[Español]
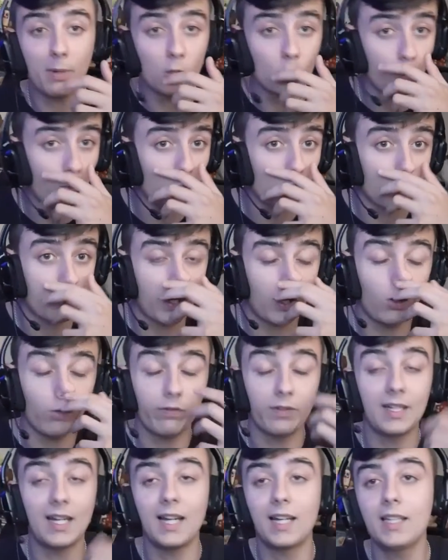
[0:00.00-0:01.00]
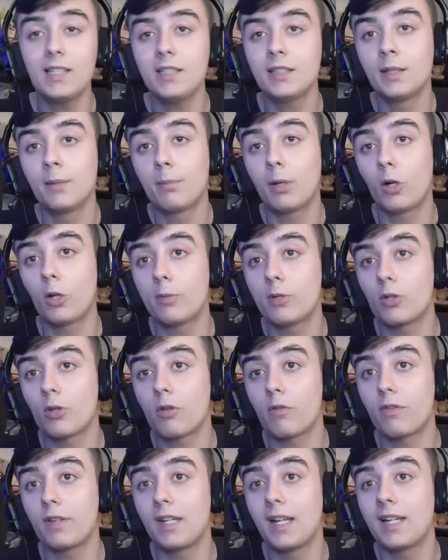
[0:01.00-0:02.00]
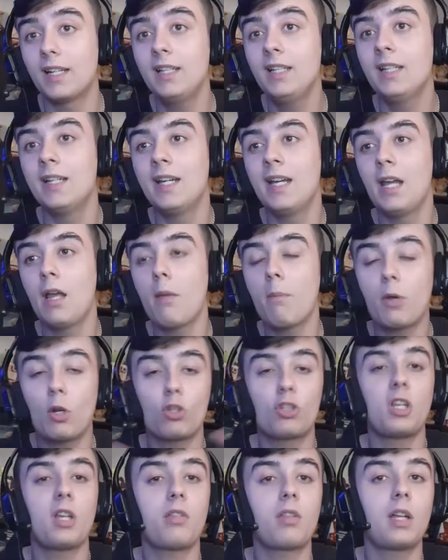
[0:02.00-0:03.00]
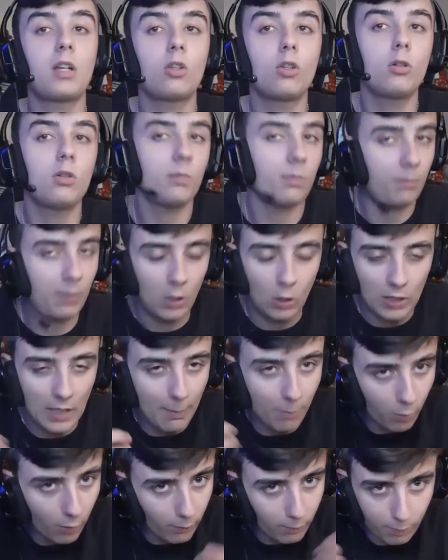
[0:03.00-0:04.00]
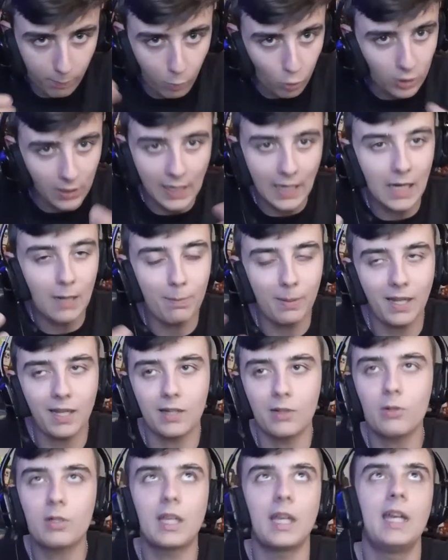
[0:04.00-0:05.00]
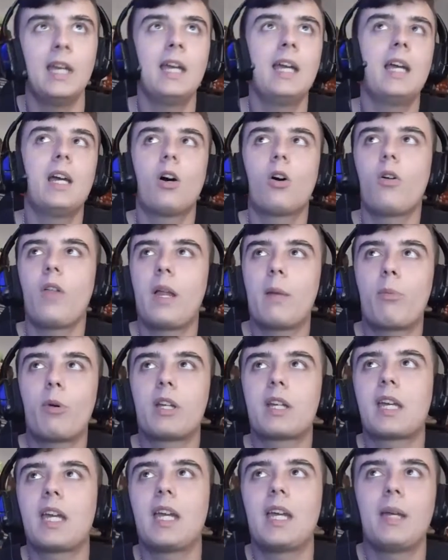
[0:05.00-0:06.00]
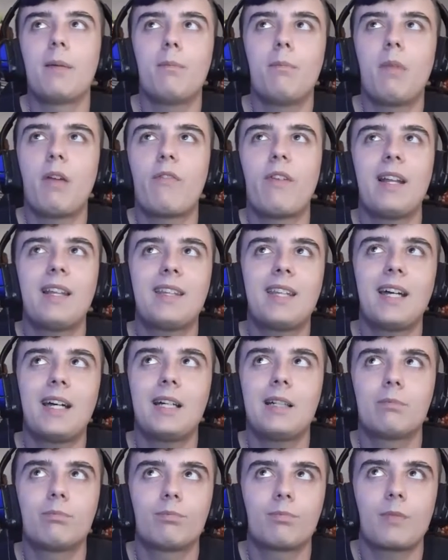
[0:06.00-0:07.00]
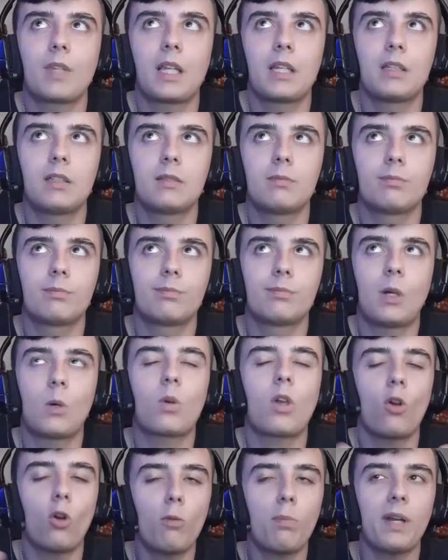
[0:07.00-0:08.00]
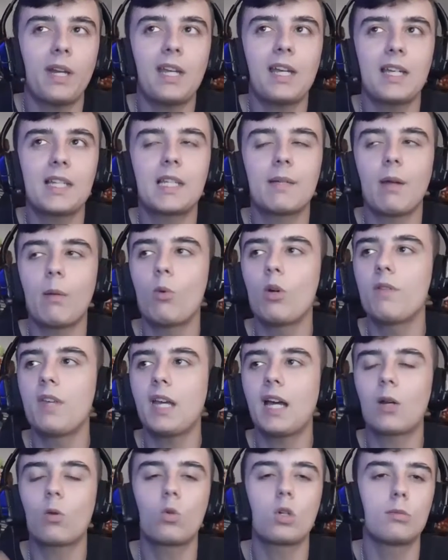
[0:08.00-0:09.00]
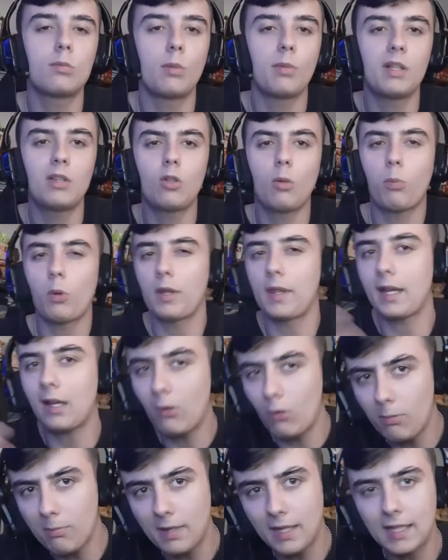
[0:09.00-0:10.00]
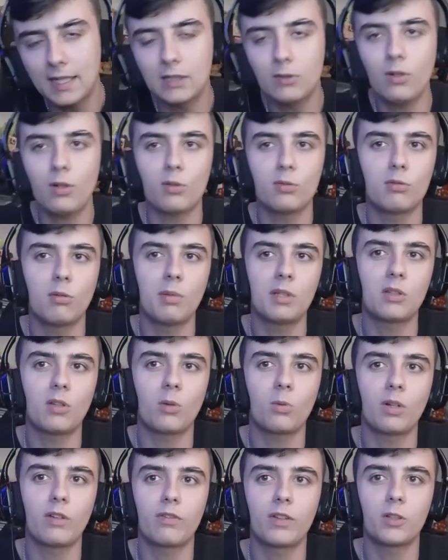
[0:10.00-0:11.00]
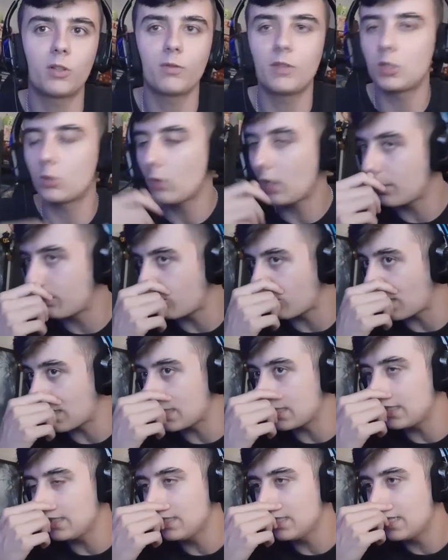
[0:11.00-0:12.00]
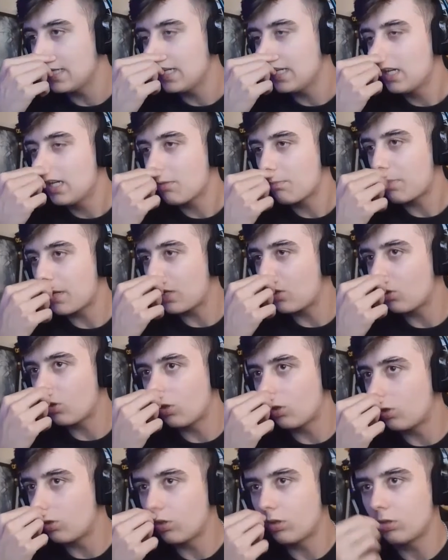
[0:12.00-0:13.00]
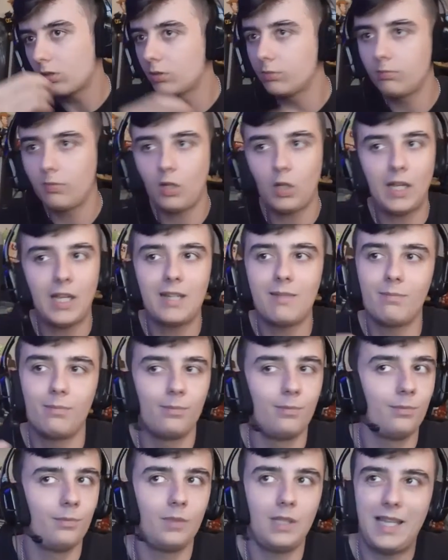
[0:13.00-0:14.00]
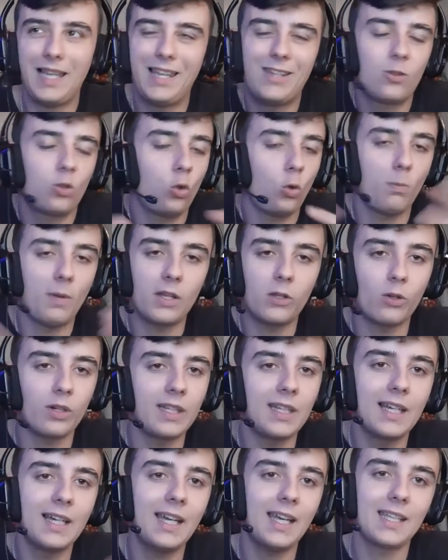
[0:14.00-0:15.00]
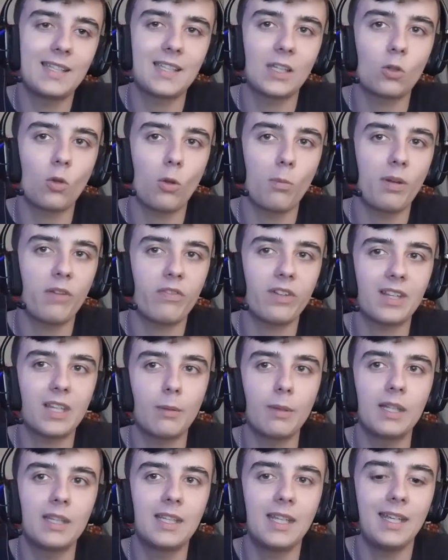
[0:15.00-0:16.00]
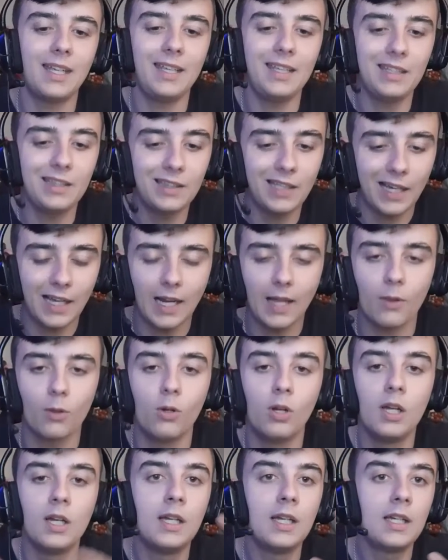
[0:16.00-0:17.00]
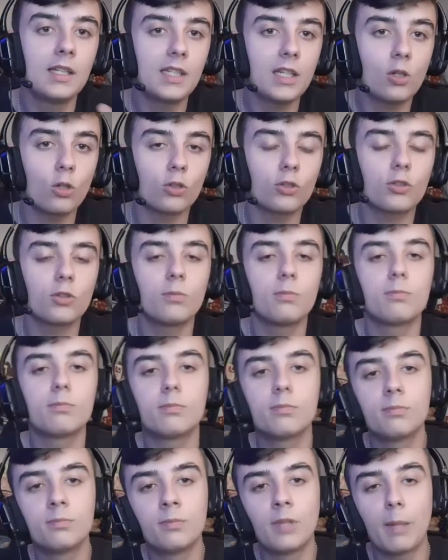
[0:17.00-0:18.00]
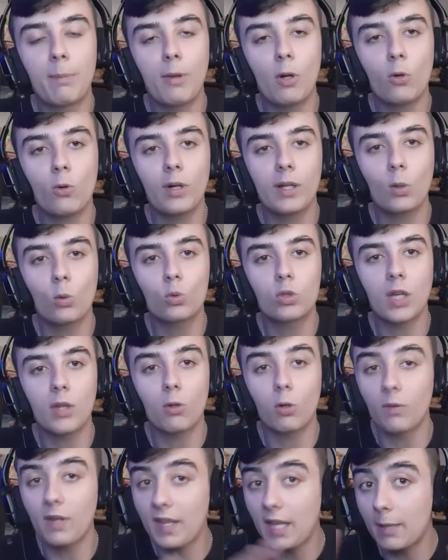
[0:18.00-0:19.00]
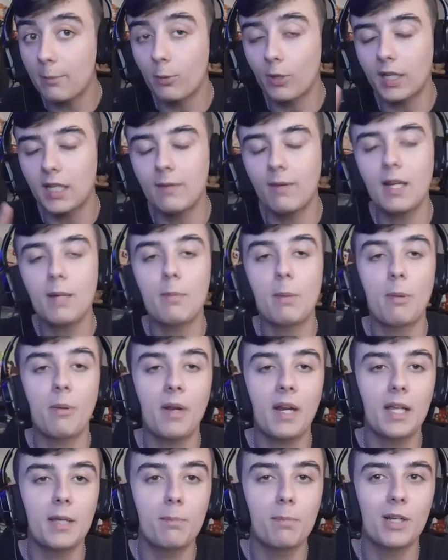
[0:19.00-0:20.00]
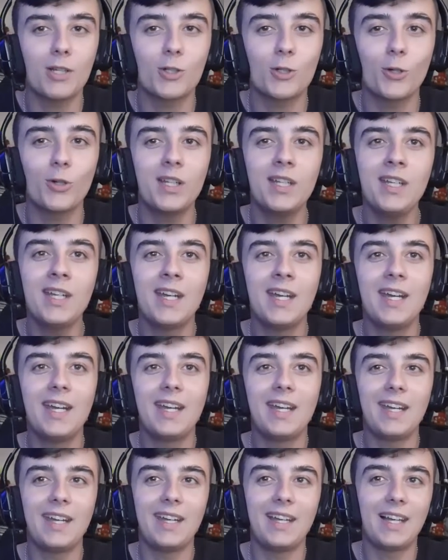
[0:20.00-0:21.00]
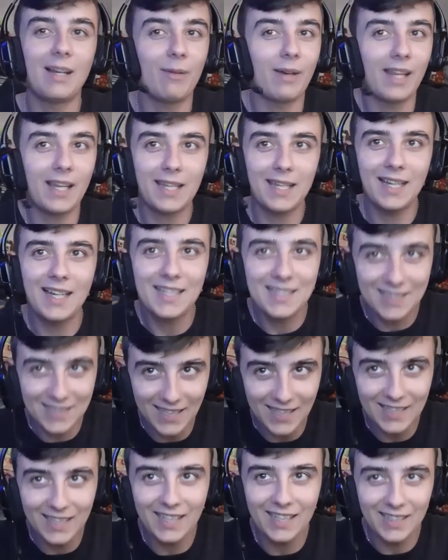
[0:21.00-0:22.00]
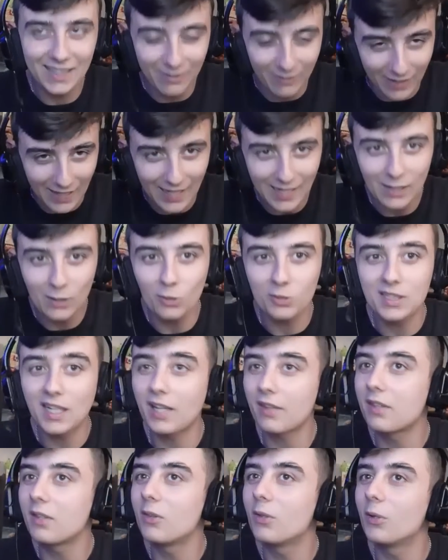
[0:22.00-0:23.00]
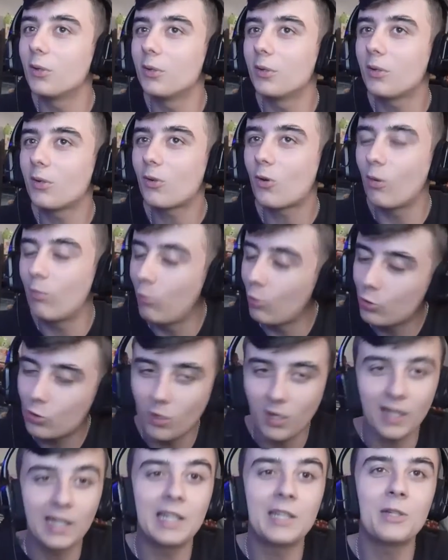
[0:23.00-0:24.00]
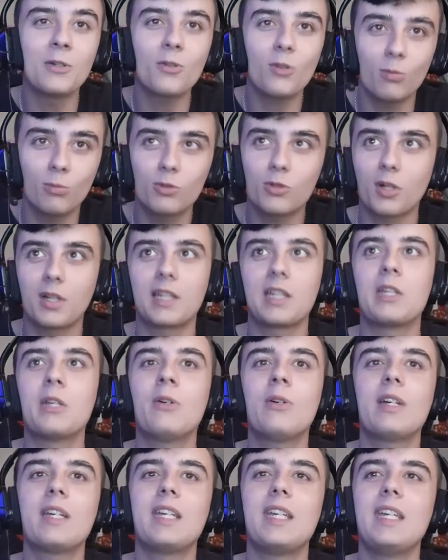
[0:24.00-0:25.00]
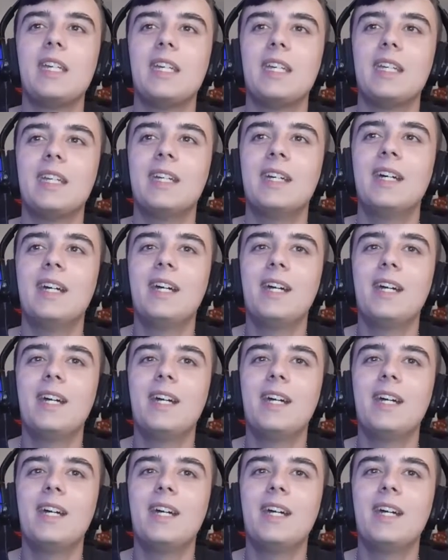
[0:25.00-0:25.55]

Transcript: presupuesto para los finales, para los episodios finales, pero sí es cierto, pero ya por, por sacarle pegas, ¿no? Que, joder, pues que me falta, em, aunque no lo parezca y se vea muy bien, algunos momentos pues de croma, ¿no? Algún momento algún efecto visual por ahí, pero en su mayoría está todo perfectamente integrado. Chicos, mm, espero que os haya gustado, lo voy a dejar por aquí, ¿vale? Mis primeras impresiones, eh, la verdad es que la serie, de verdad, lo están haciendo con mucho cariño, con mucho cariño y